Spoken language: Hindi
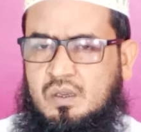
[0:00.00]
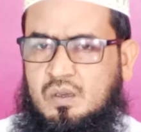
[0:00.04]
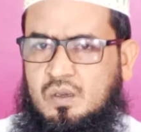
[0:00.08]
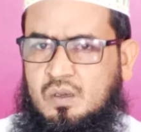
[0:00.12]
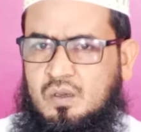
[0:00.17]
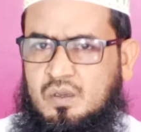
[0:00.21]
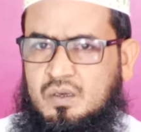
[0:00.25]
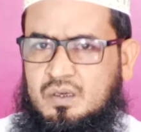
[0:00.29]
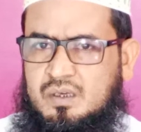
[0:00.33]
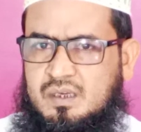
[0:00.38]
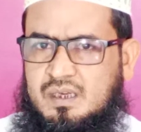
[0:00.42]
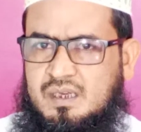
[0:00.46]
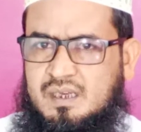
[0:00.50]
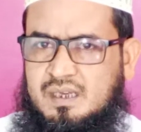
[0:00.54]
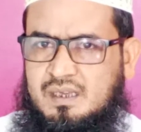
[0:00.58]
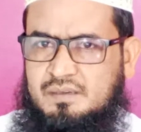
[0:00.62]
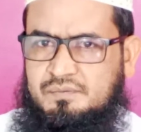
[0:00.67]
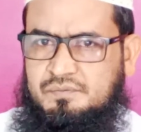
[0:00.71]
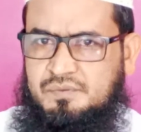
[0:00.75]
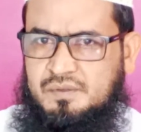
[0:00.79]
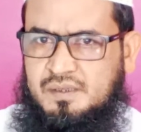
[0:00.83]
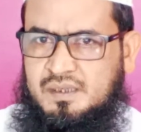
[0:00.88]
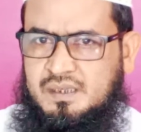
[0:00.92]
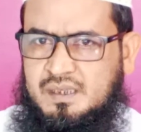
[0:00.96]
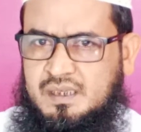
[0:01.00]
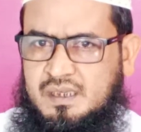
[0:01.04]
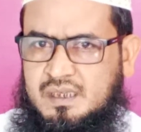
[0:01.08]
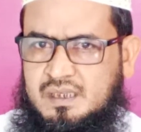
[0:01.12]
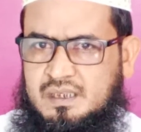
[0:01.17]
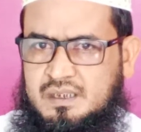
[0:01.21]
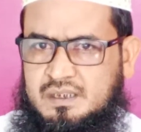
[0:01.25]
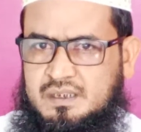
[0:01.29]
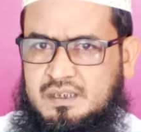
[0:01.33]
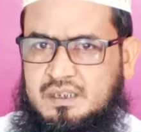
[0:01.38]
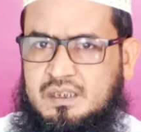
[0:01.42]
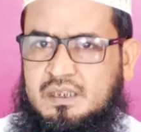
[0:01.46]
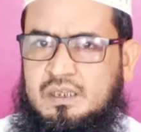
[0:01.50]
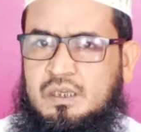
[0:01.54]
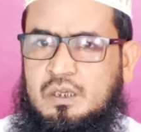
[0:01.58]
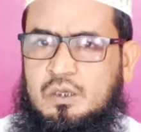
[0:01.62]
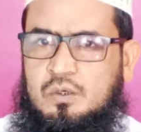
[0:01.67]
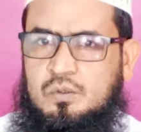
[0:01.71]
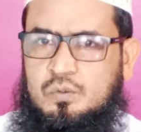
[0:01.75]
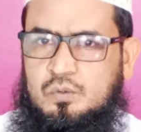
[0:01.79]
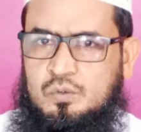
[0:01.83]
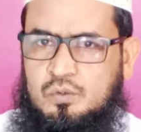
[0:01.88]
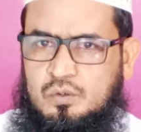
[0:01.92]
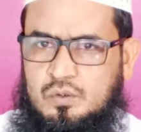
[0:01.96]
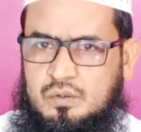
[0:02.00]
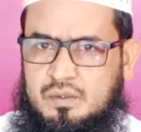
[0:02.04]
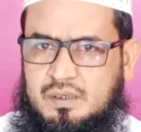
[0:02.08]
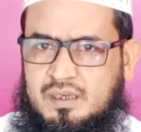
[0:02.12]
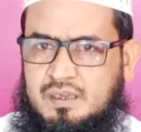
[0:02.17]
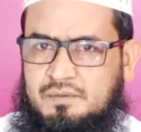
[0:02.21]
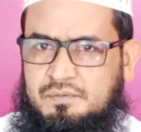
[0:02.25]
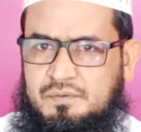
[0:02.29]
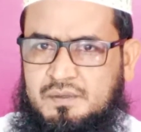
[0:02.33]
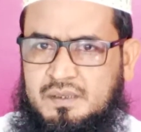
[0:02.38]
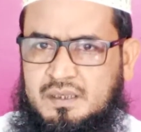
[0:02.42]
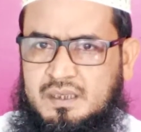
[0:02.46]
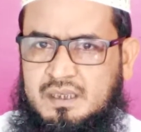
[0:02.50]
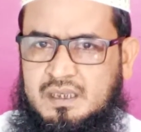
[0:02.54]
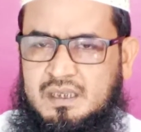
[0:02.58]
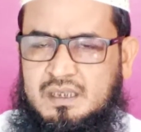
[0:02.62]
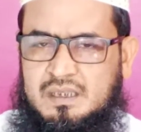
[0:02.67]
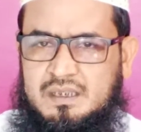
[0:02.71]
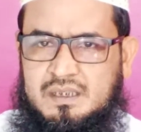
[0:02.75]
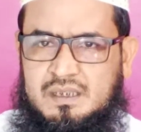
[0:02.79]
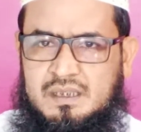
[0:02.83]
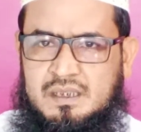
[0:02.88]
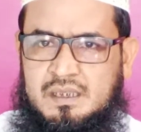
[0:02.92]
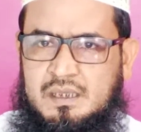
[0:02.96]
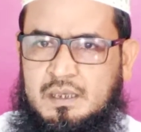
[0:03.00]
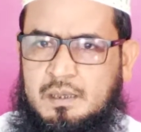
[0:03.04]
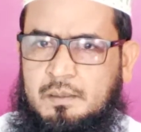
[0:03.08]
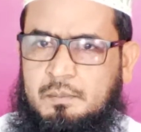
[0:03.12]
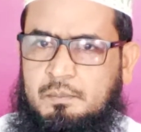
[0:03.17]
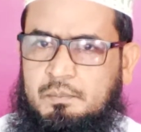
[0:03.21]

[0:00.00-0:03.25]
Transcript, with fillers: और नफ़ी के लिए नफ़ी के लिए